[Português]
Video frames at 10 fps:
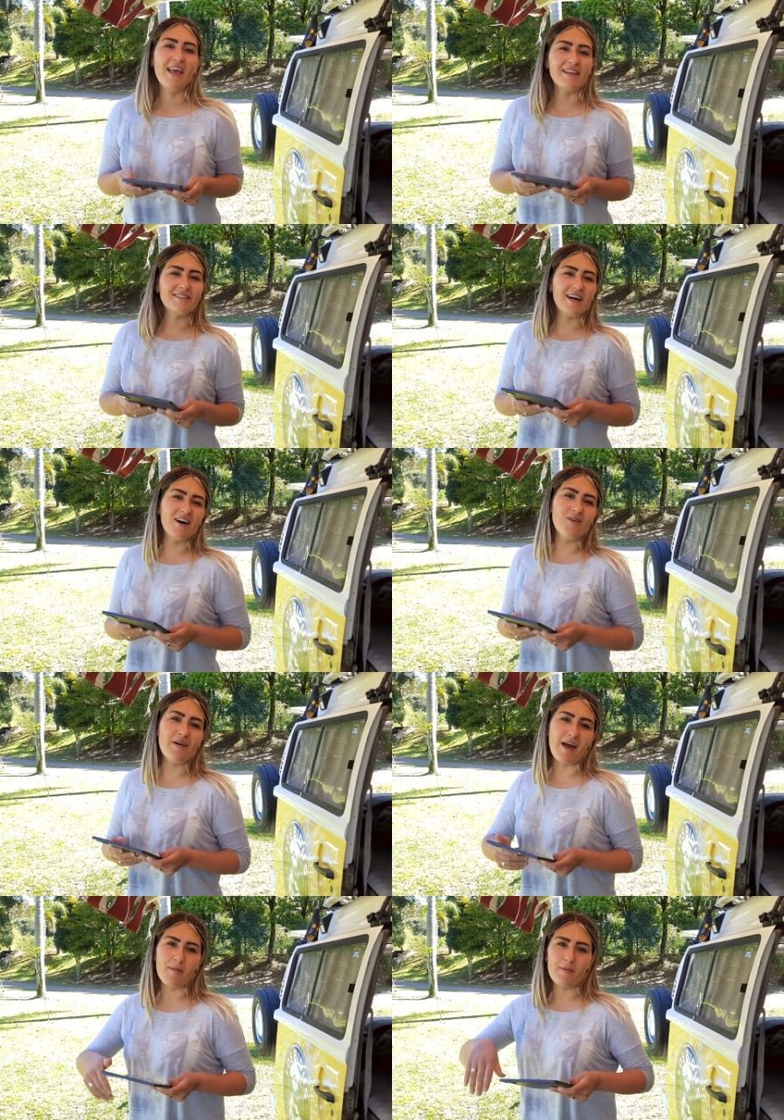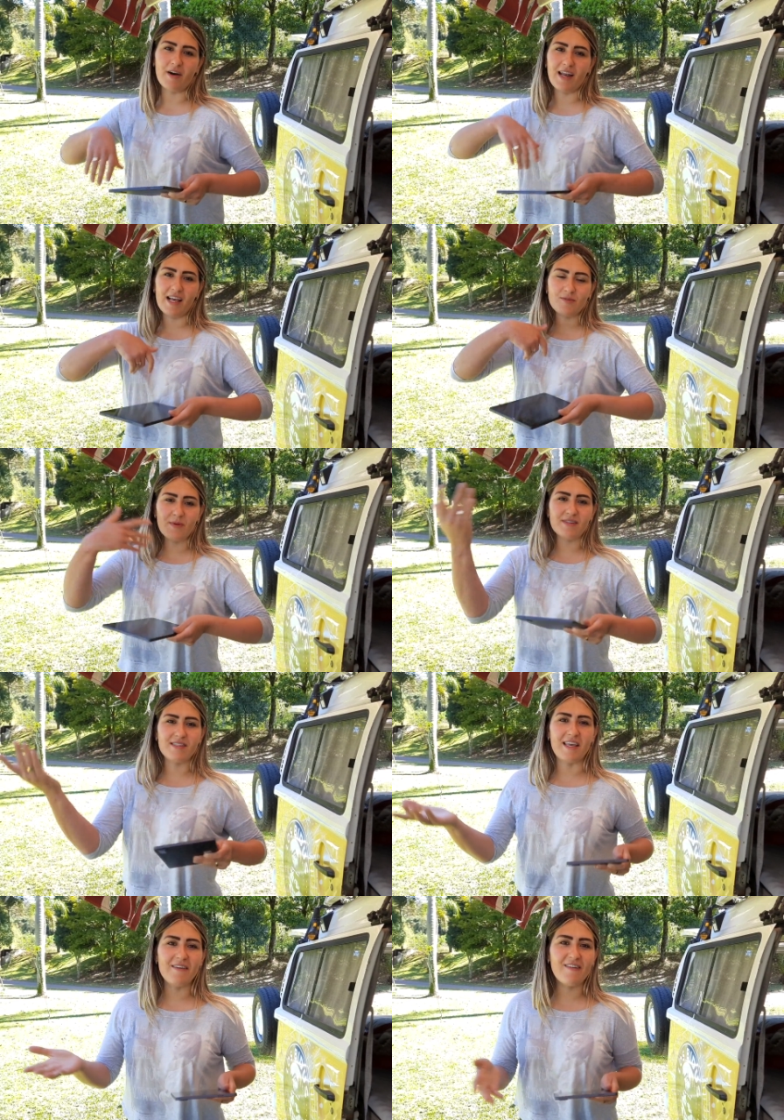Então, a memória é
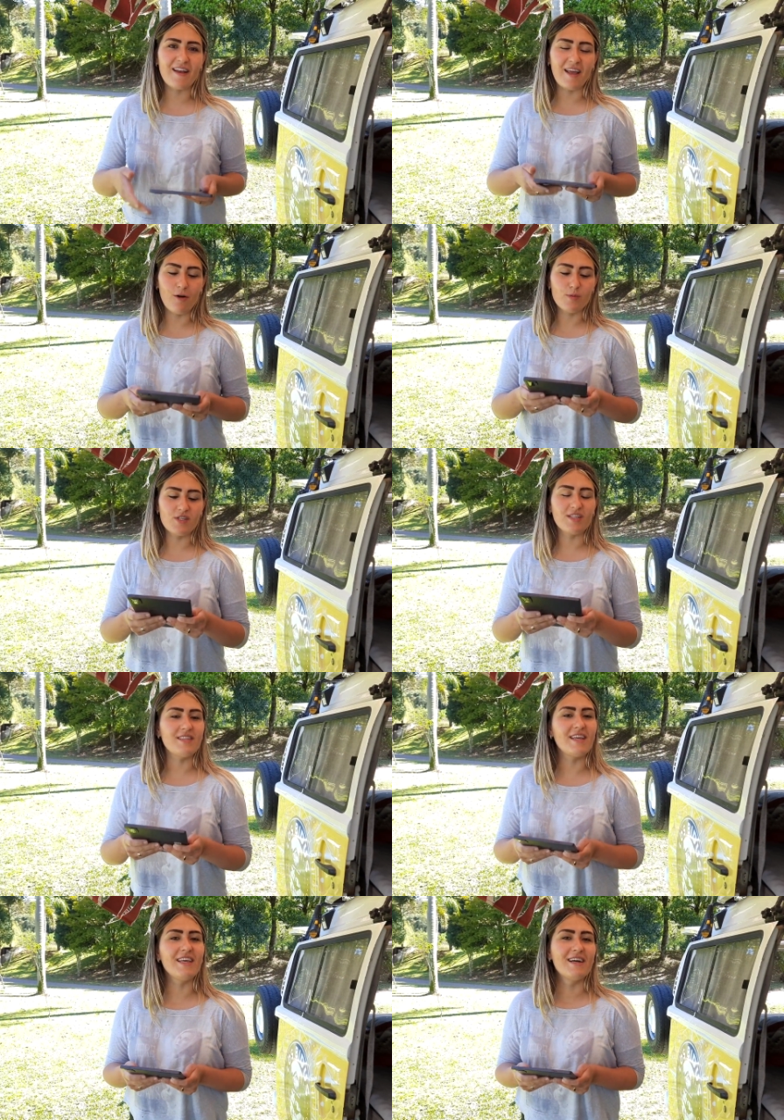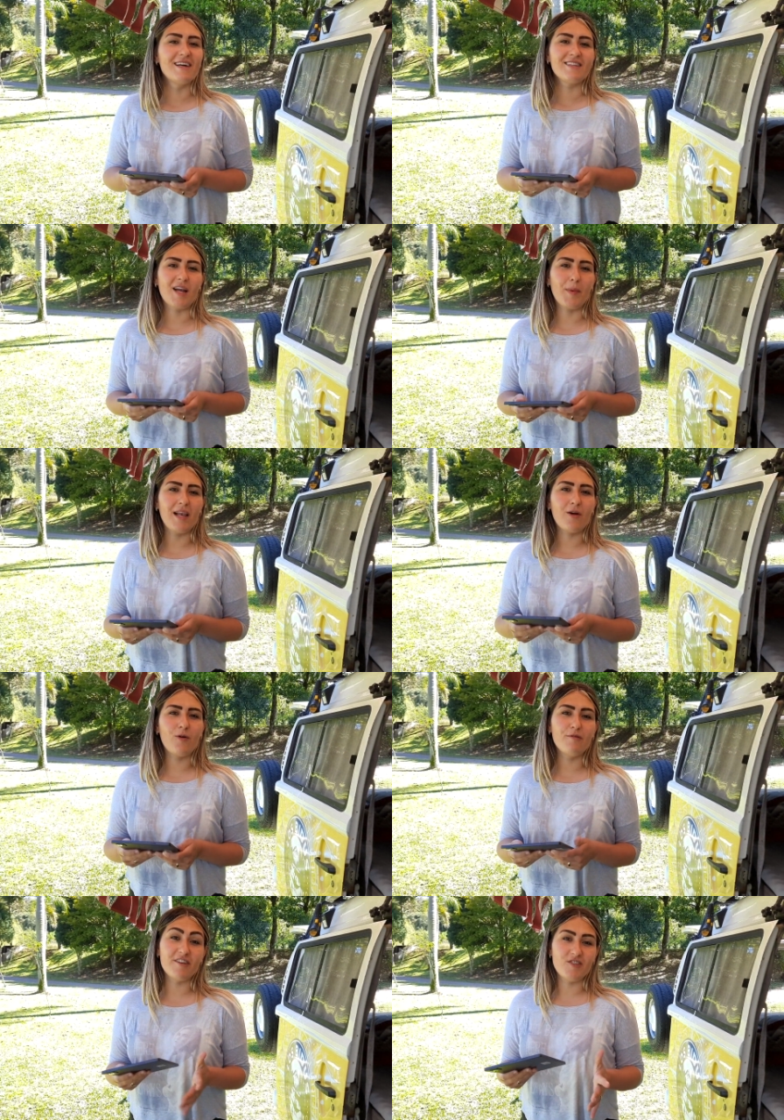expansiva, né? Como a gente trabalha
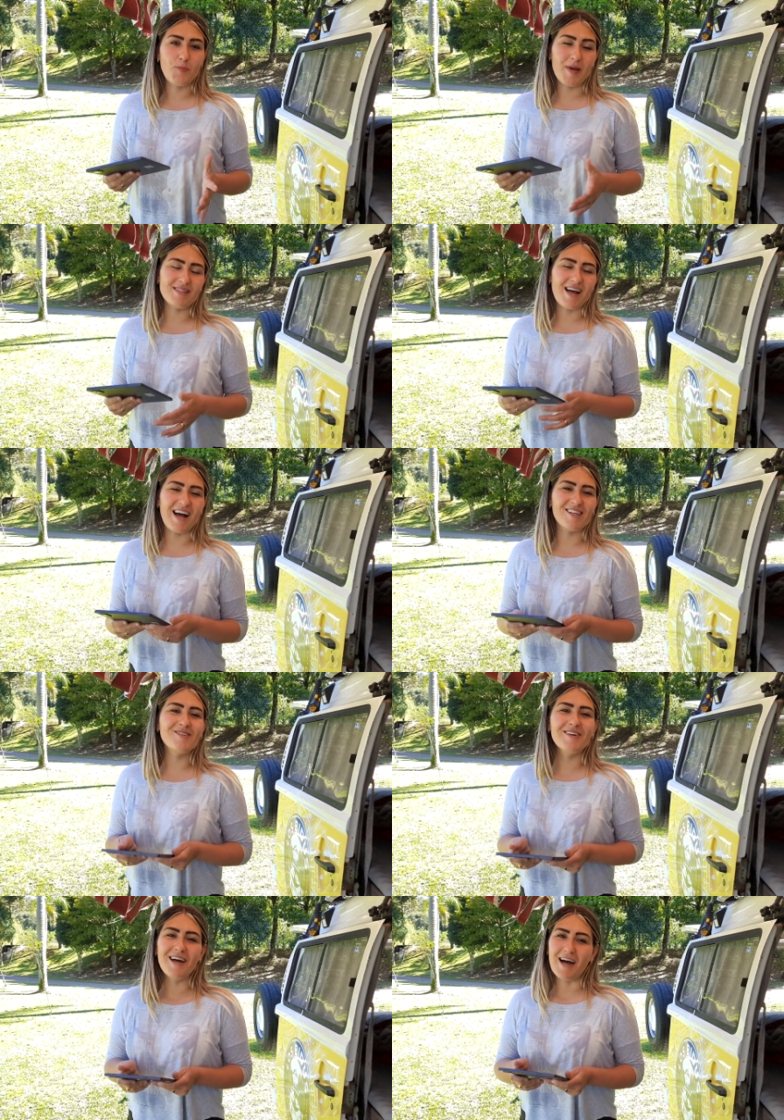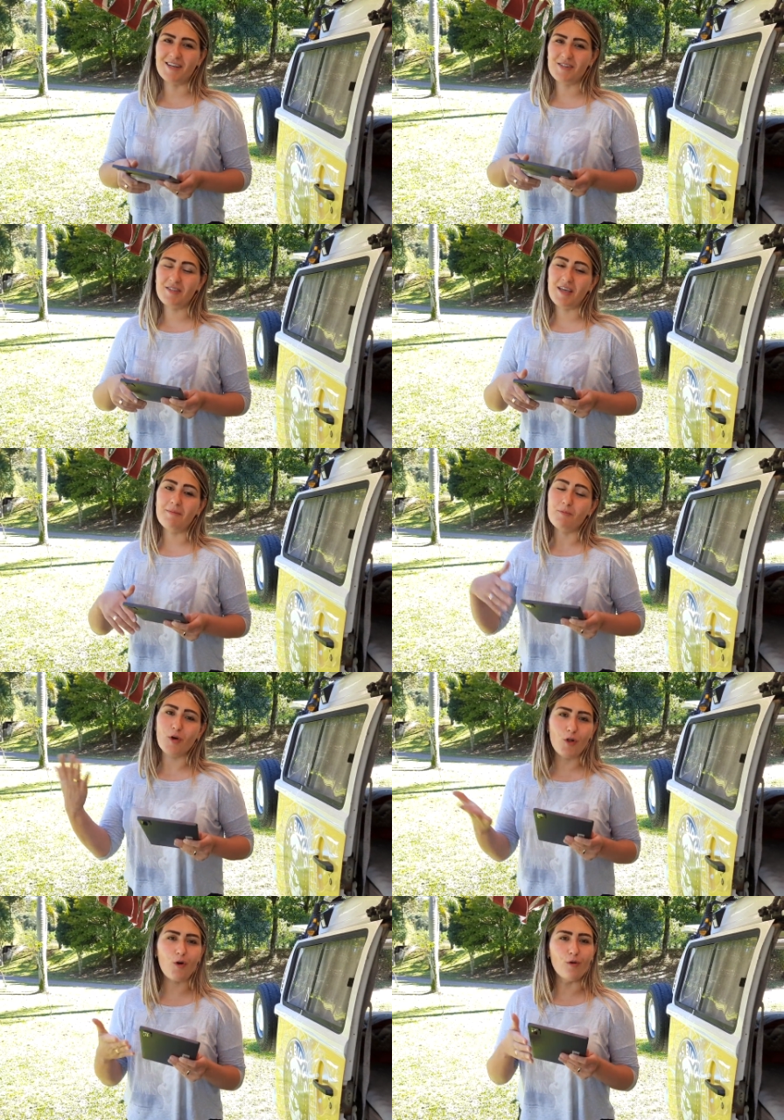com vídeo pesado, a gente
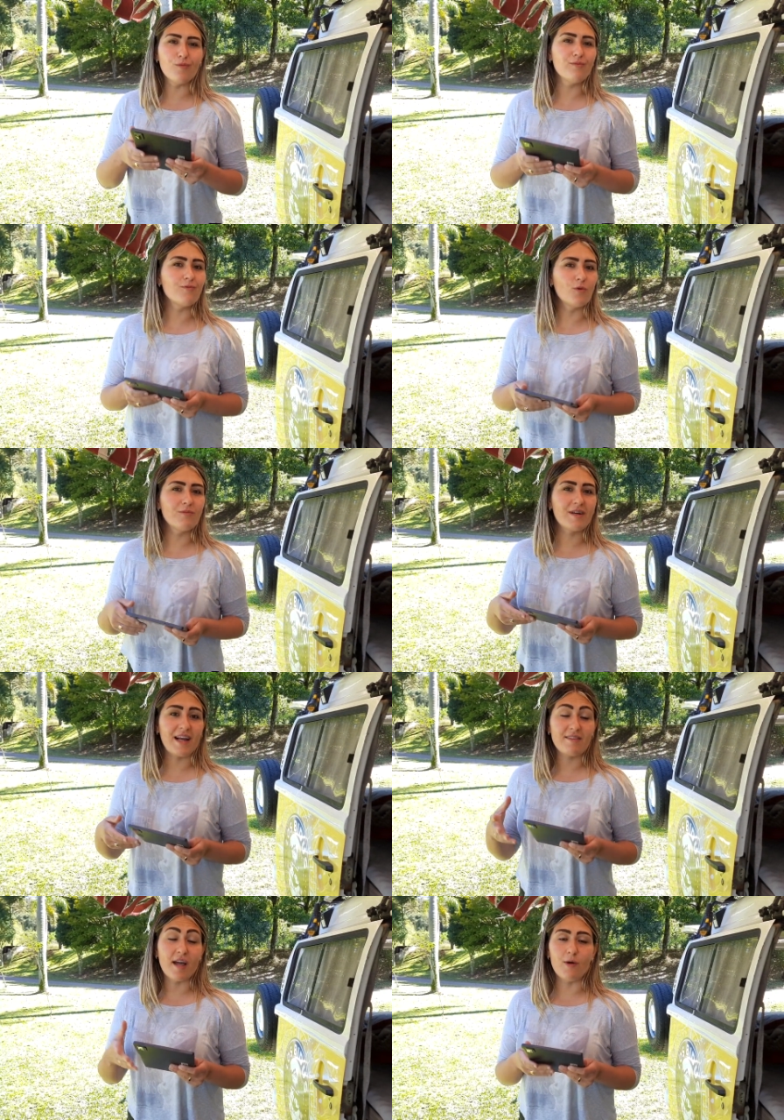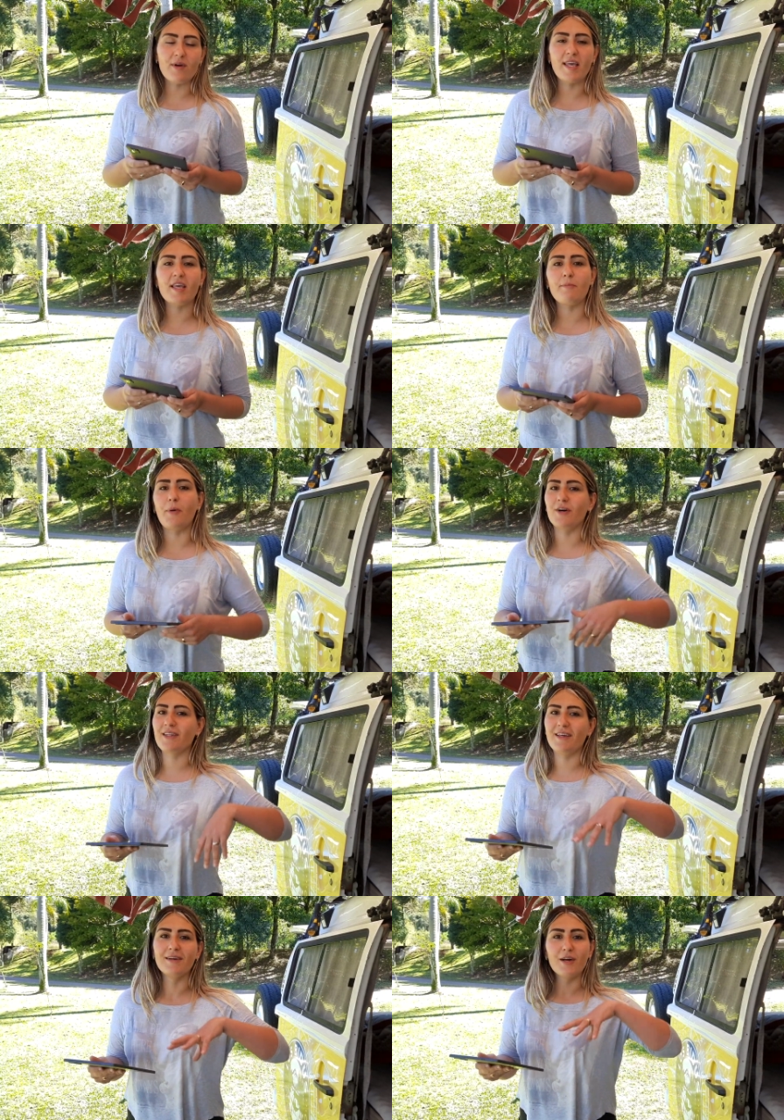colocou um, um cartão aqui que
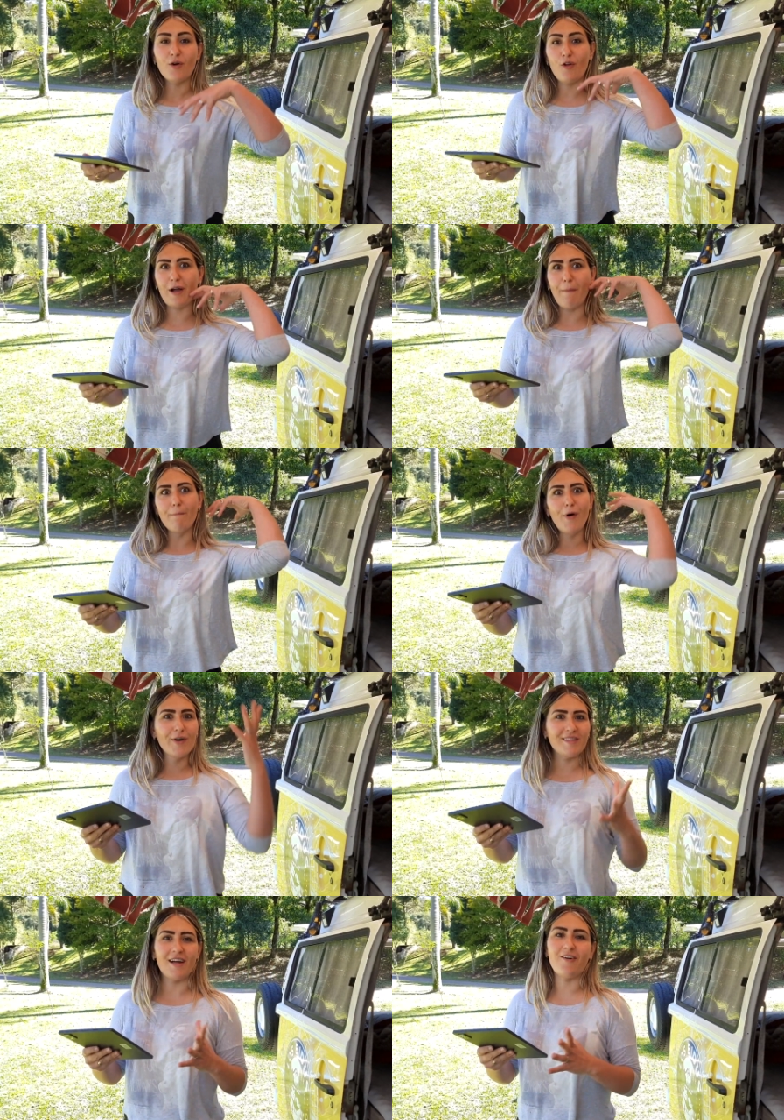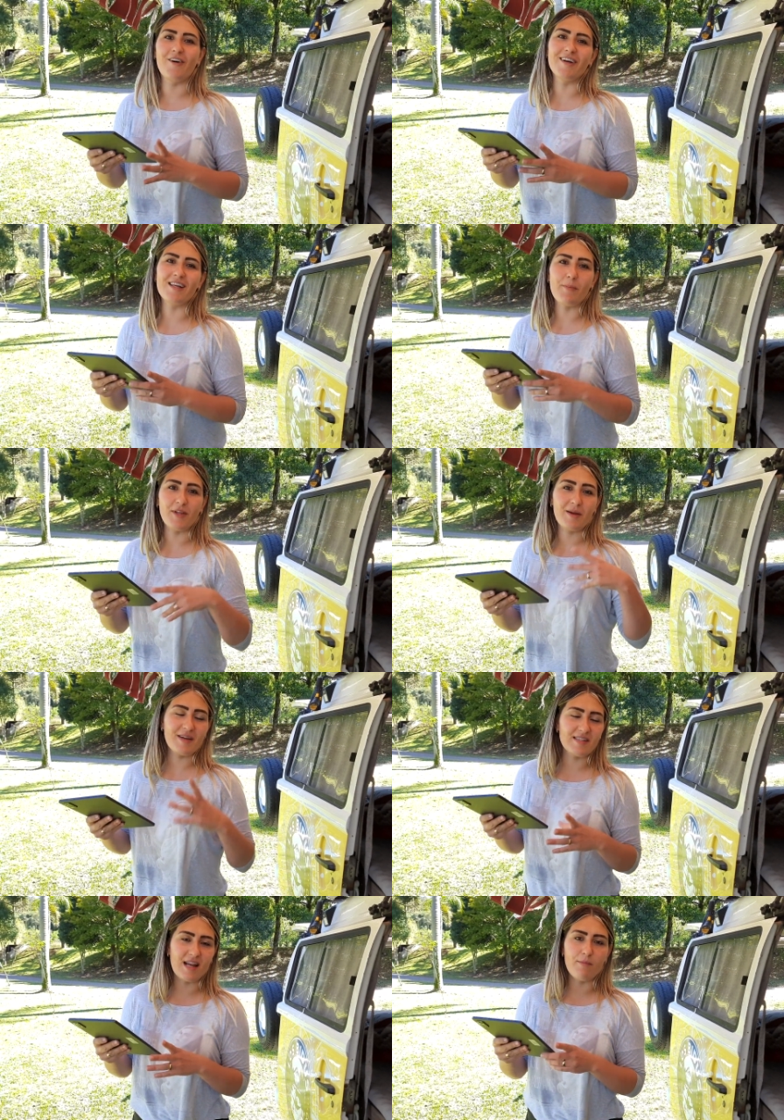pode colocar muita coisa, pode
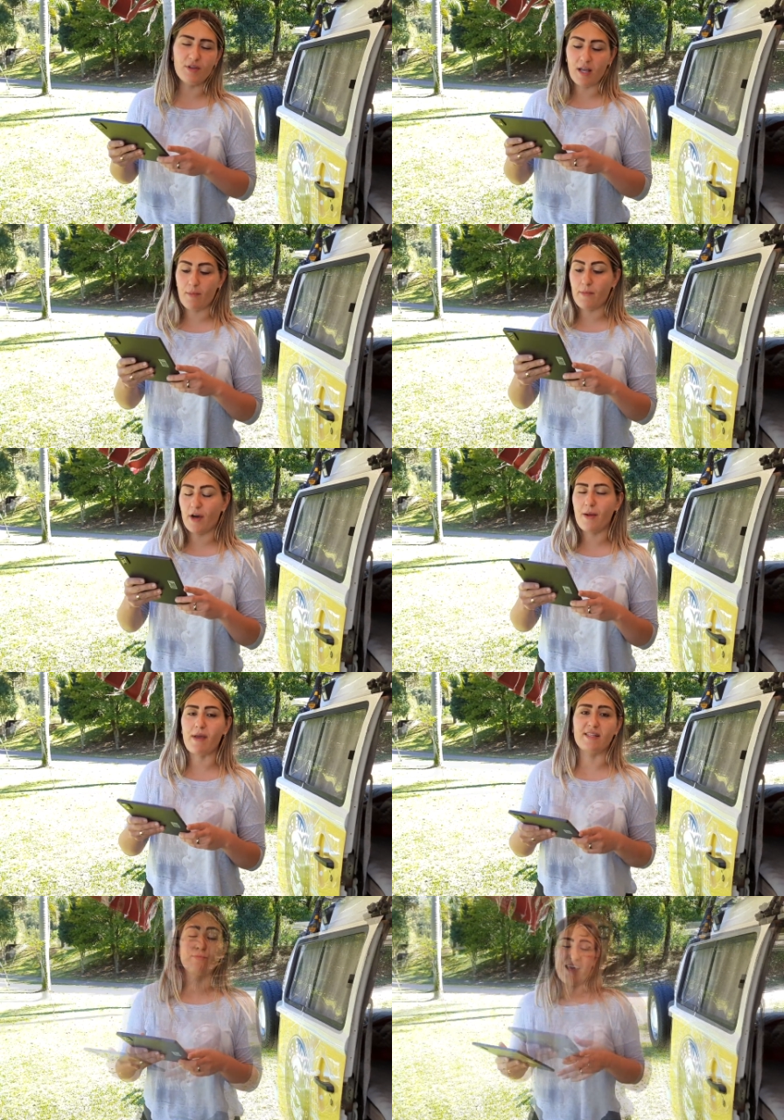armazenar muita memória mesmo.